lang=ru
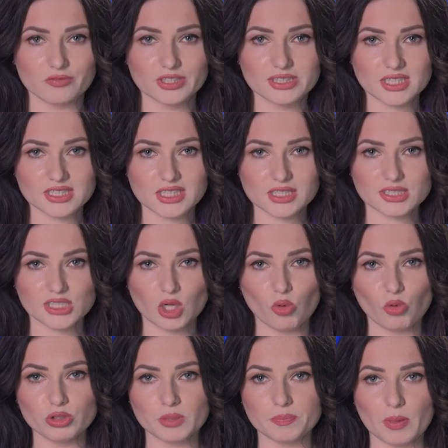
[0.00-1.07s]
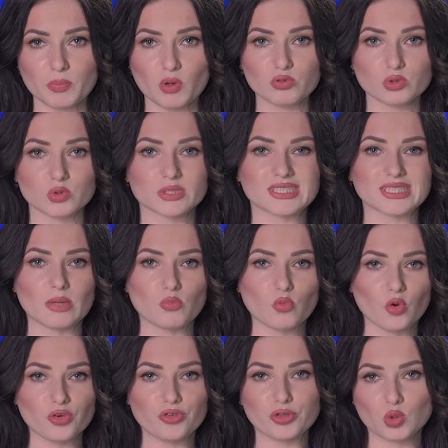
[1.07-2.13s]
Высказался он и по поводу
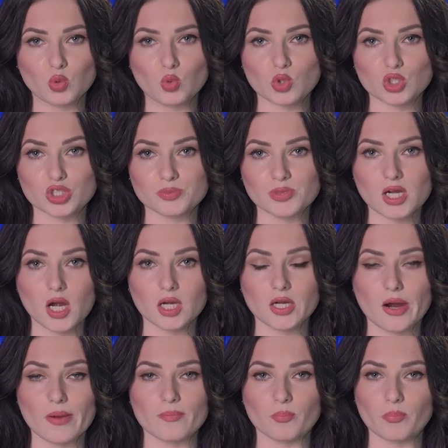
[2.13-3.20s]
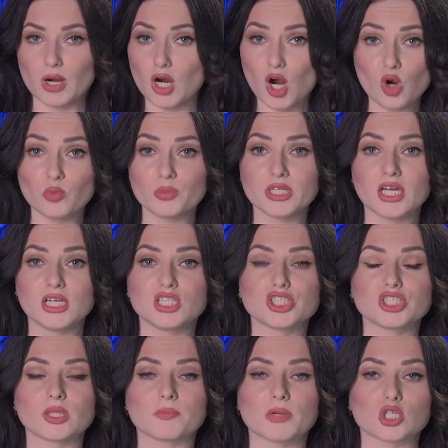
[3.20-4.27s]
самой фигуры Шмыгаля. Пока у меня
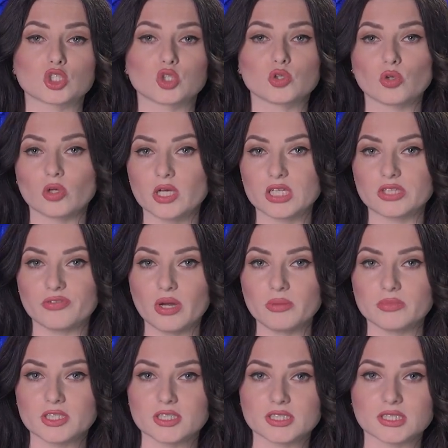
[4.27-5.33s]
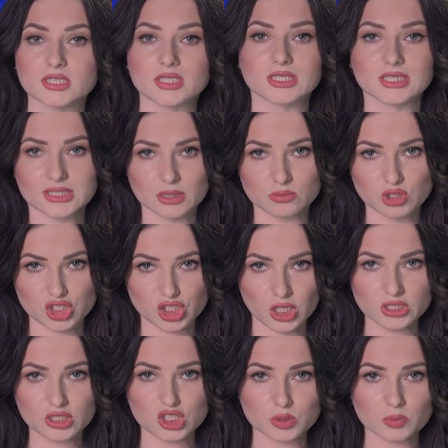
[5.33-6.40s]
лично прошло только два месяца.
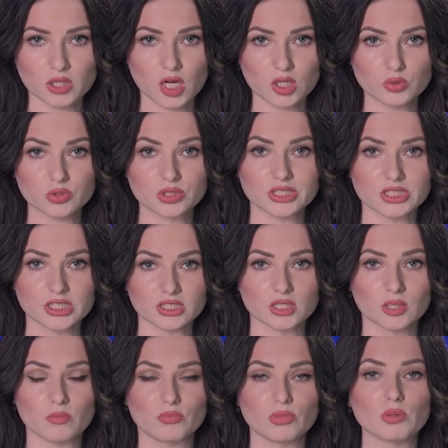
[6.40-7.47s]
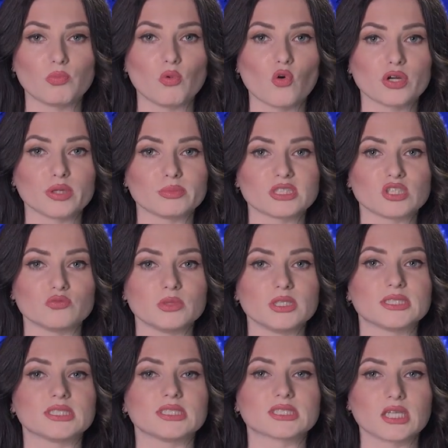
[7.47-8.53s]
Замечаний к Шмыгалю нет. Мы боремся
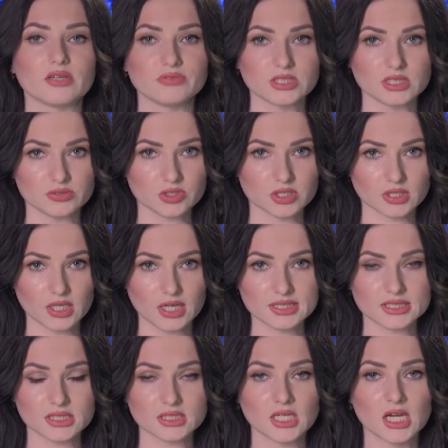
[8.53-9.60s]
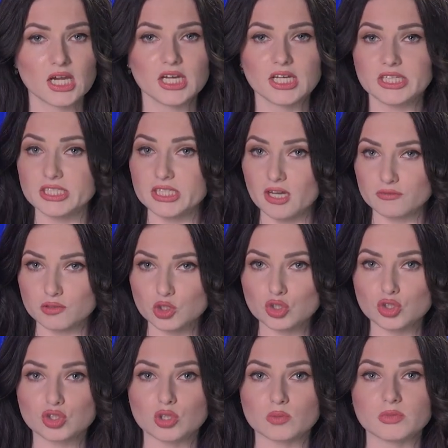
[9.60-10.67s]
вместе с COVID-19, и я
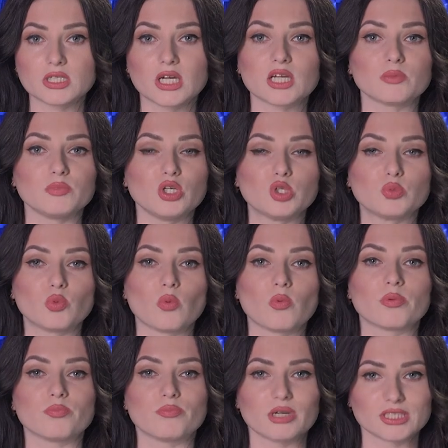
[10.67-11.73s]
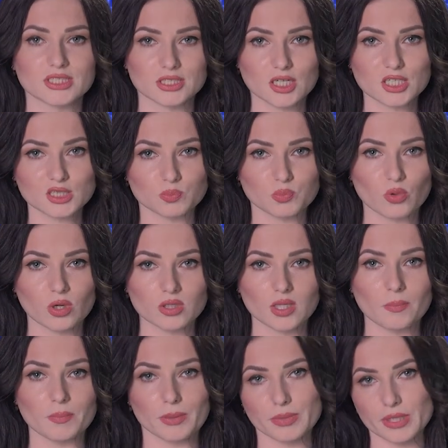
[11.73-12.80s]
вижу, что мы как минимум мастера
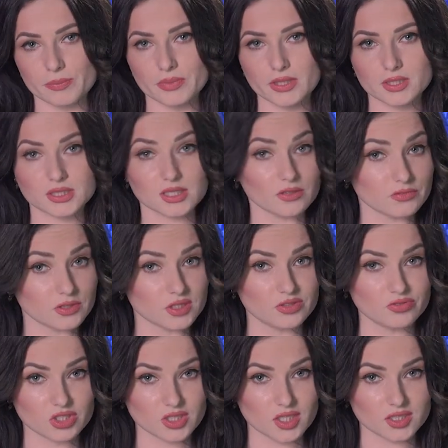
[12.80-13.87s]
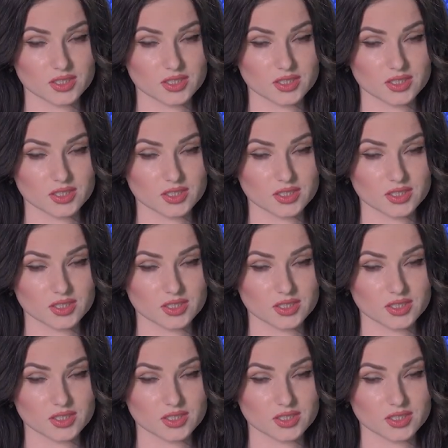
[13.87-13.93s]
спорта по борьбе с COVID-19.